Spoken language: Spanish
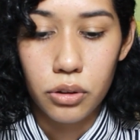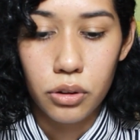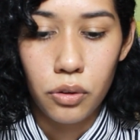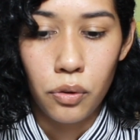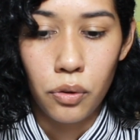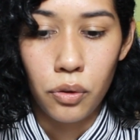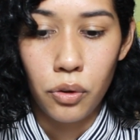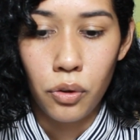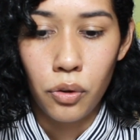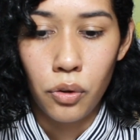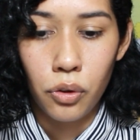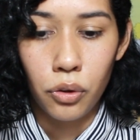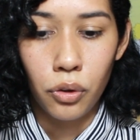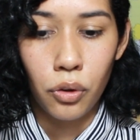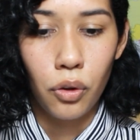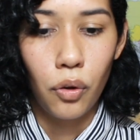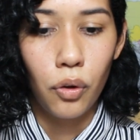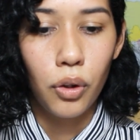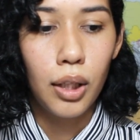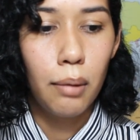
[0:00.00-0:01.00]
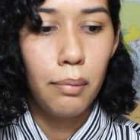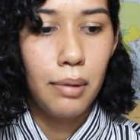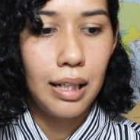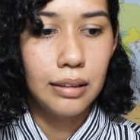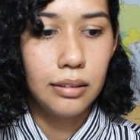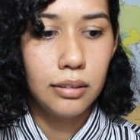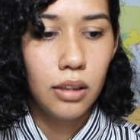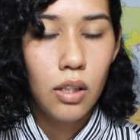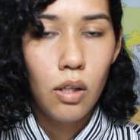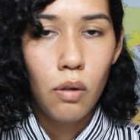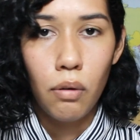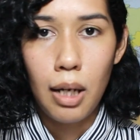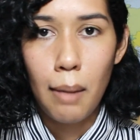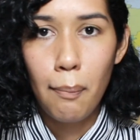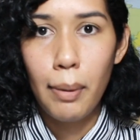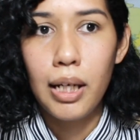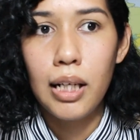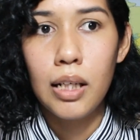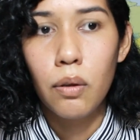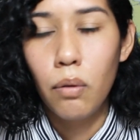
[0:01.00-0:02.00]
No, no, no con que veas una
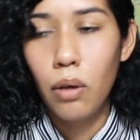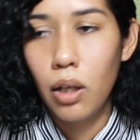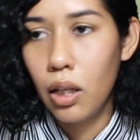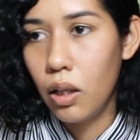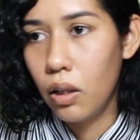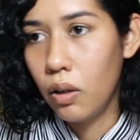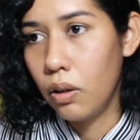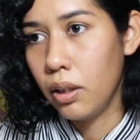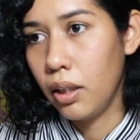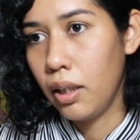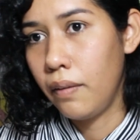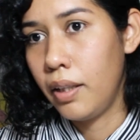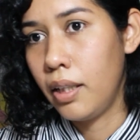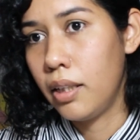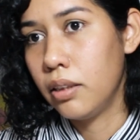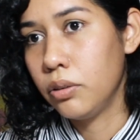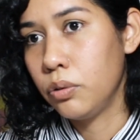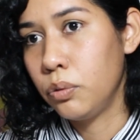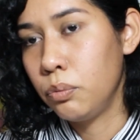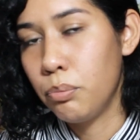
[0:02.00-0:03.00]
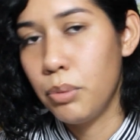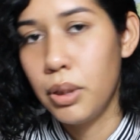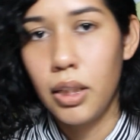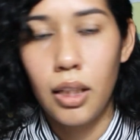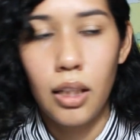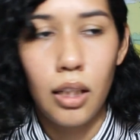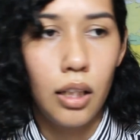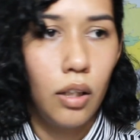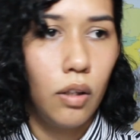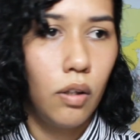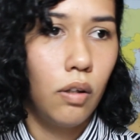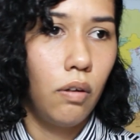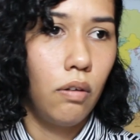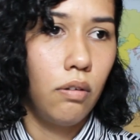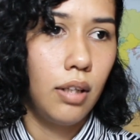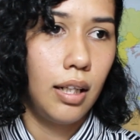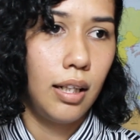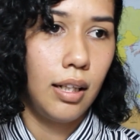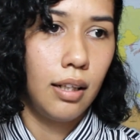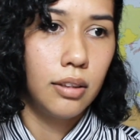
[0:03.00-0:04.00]
película, con que veas un video,
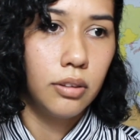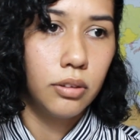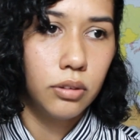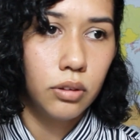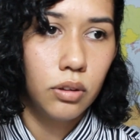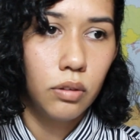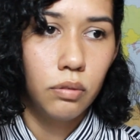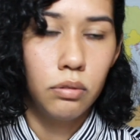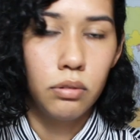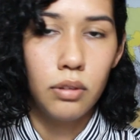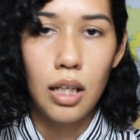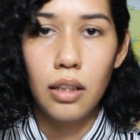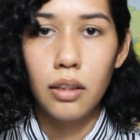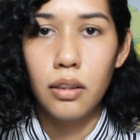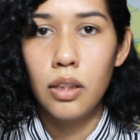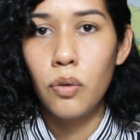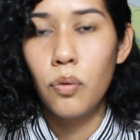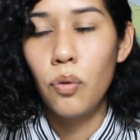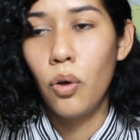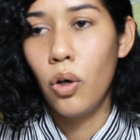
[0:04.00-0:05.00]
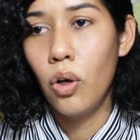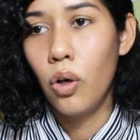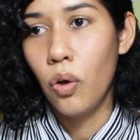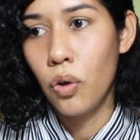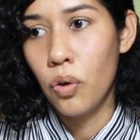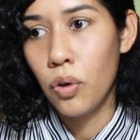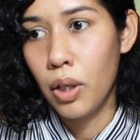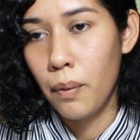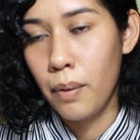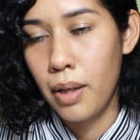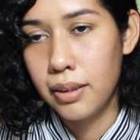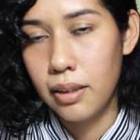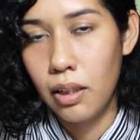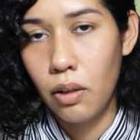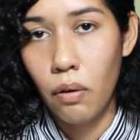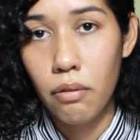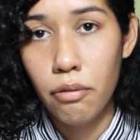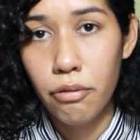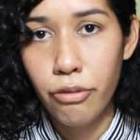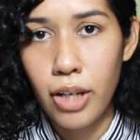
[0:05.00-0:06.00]
con que leas un artículo, con que veas
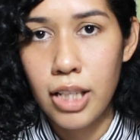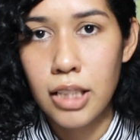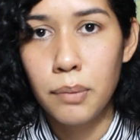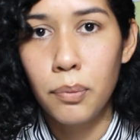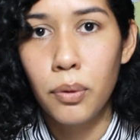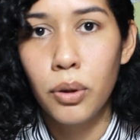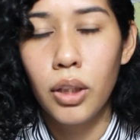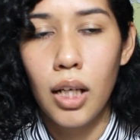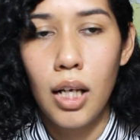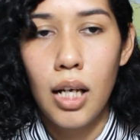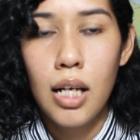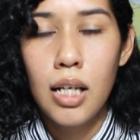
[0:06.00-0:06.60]
algo en Facebook,